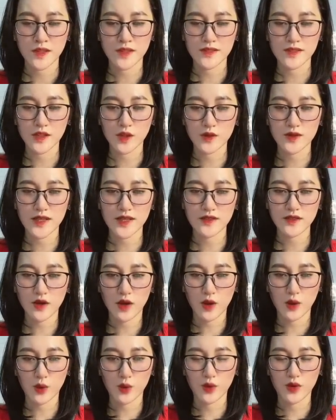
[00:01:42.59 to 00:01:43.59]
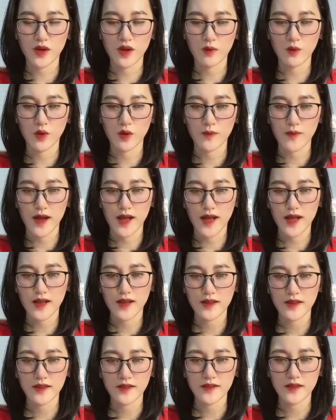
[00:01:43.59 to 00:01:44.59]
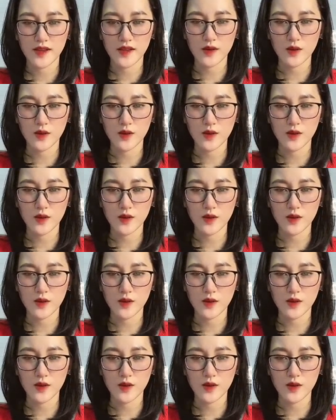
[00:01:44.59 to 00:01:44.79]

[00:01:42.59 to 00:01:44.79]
Thiếu gia nhỏ cúi đầu buồn bã Thi